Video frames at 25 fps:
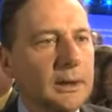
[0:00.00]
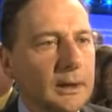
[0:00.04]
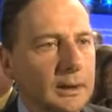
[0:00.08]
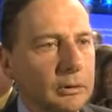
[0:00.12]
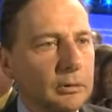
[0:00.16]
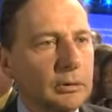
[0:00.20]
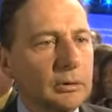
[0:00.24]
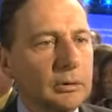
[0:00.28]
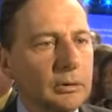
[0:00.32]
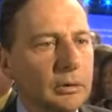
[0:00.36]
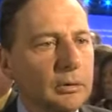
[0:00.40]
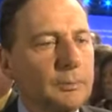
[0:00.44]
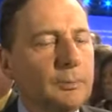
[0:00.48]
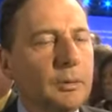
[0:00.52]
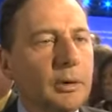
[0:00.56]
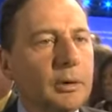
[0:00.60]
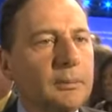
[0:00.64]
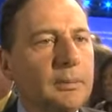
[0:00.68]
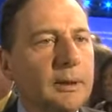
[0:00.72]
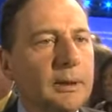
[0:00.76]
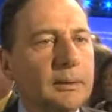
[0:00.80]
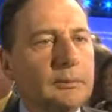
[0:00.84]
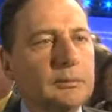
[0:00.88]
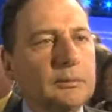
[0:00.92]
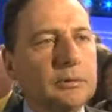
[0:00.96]
Le,
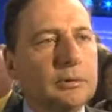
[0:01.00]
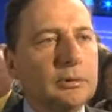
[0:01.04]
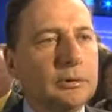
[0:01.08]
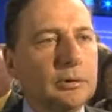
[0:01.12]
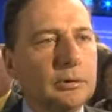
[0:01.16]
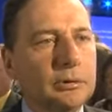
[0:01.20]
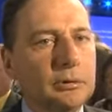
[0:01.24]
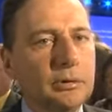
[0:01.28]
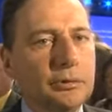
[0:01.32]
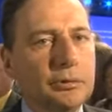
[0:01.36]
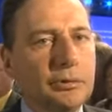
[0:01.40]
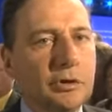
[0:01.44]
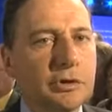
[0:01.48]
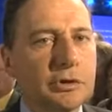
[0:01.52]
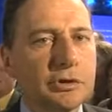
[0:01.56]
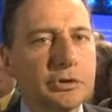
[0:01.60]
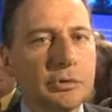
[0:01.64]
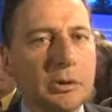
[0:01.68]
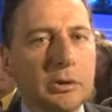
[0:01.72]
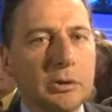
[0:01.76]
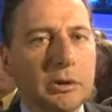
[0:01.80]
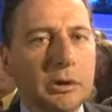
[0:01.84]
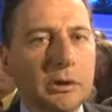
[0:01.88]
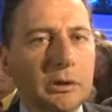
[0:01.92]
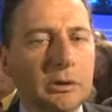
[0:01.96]
problème de,
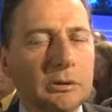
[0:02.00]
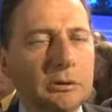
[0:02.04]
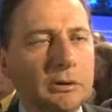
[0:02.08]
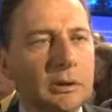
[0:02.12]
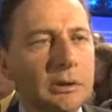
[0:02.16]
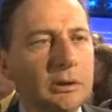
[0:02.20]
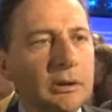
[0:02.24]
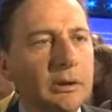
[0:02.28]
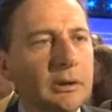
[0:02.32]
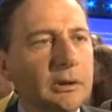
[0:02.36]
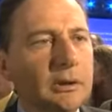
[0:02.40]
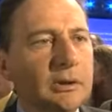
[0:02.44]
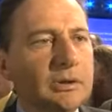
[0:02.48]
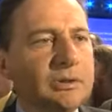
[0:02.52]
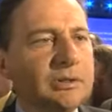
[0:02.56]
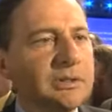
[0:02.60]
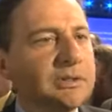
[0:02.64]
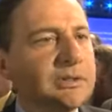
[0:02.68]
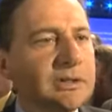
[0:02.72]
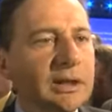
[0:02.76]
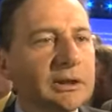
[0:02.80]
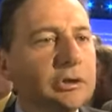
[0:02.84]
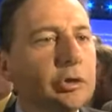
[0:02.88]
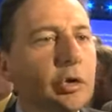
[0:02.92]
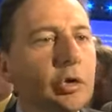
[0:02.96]
François Hollande,
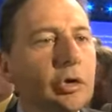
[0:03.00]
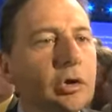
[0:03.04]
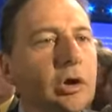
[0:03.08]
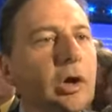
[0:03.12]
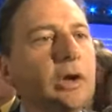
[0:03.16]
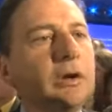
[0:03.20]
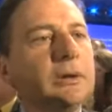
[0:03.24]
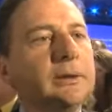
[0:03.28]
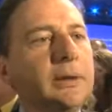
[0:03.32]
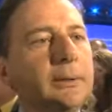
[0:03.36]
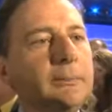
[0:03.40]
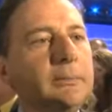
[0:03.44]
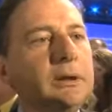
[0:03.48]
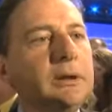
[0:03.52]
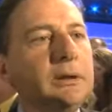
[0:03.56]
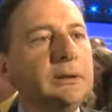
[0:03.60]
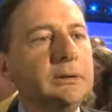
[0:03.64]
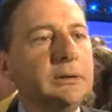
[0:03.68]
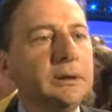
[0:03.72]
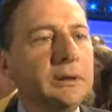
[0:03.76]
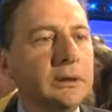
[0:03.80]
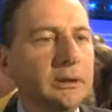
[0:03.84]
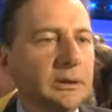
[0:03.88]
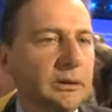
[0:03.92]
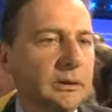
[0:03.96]
c'est sa trop grande
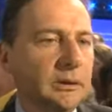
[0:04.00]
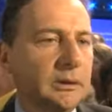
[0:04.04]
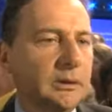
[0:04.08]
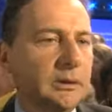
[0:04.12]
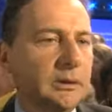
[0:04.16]
habileté,